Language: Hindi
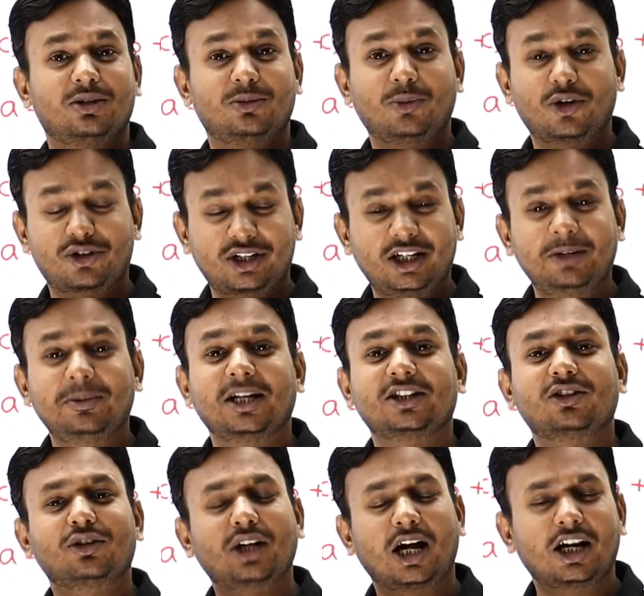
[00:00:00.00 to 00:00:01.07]
मॉडरेट भी आते
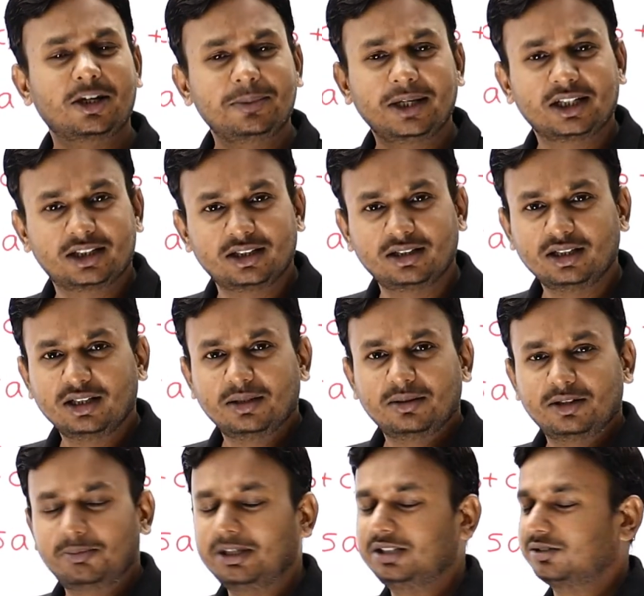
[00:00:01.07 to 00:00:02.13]
हैं और तो हार्ड भी आते हैं
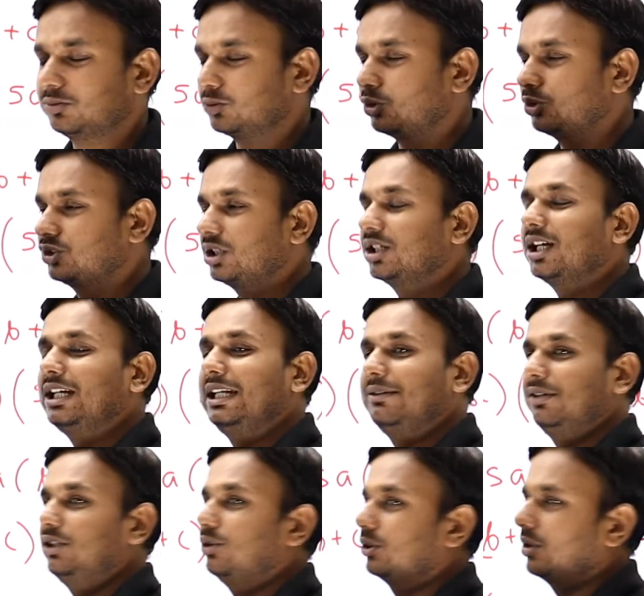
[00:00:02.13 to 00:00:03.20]
भाई क्वेश्चन का
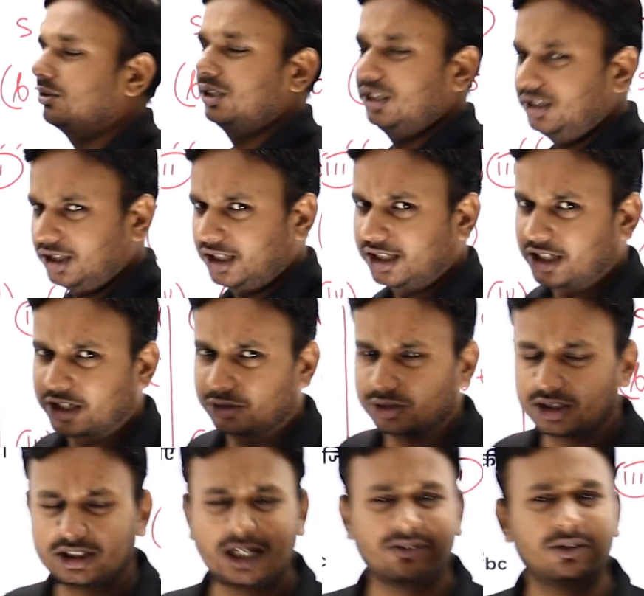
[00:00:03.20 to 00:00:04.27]
लेवल जो होता है वो तीन तरीके का होता
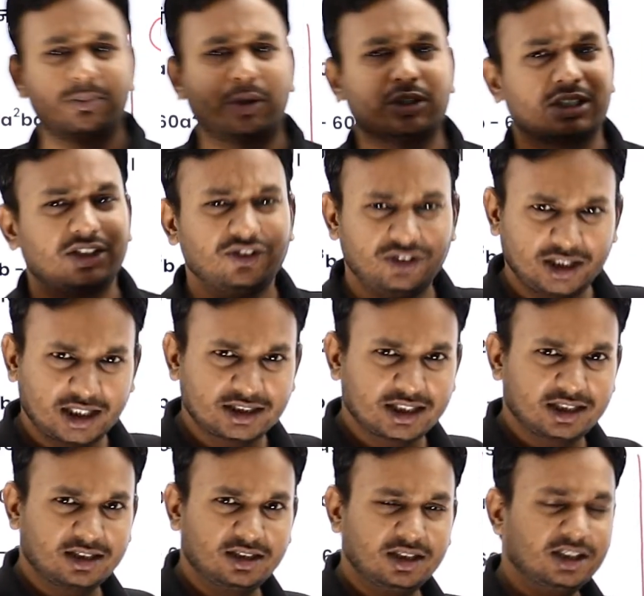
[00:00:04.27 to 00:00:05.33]
है या फिर बहुत ईजी आ
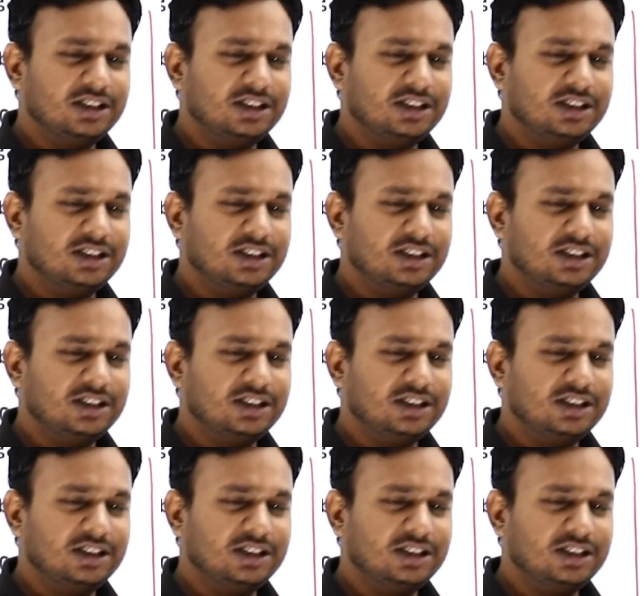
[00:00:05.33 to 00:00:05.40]
जाएगा